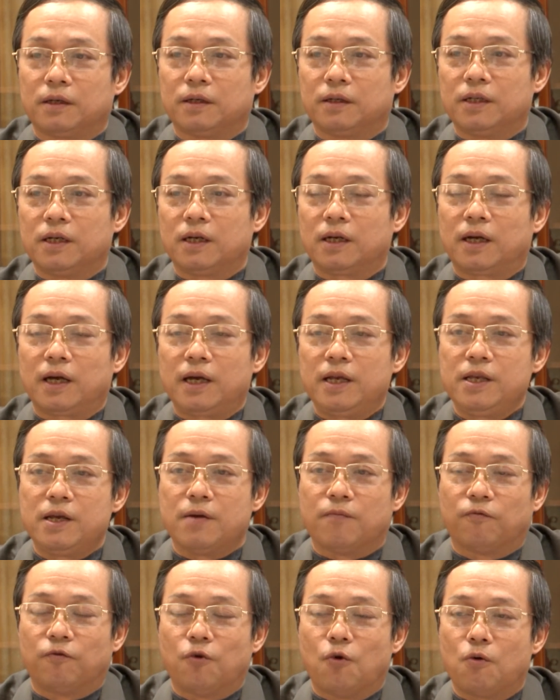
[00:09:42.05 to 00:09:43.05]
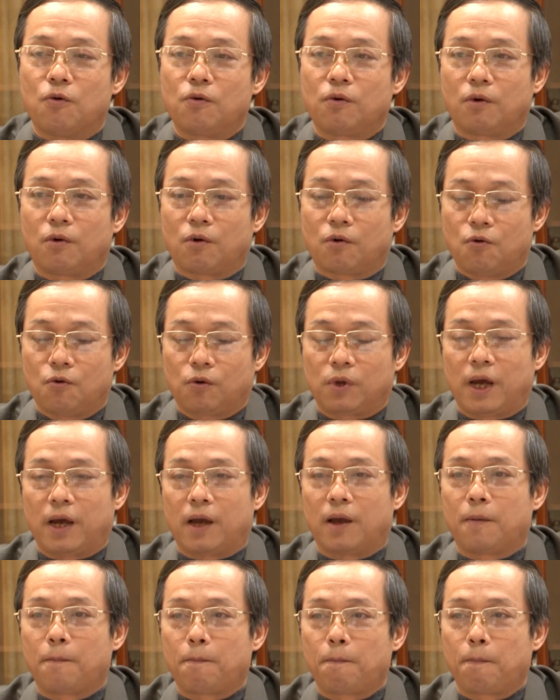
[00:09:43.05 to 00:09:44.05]
những cái nhiệm vụ nó cụ
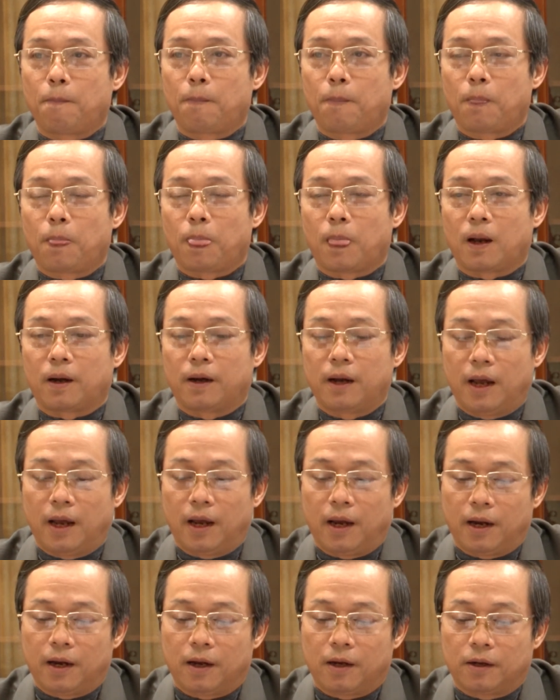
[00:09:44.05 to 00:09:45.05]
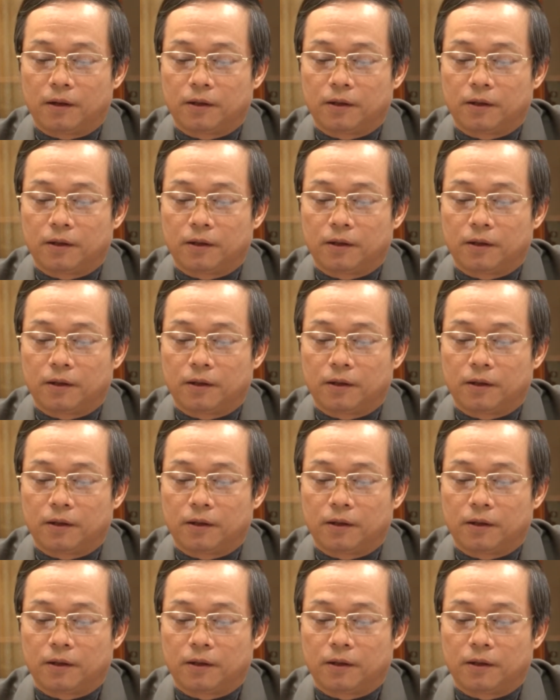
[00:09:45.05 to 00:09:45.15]
thể để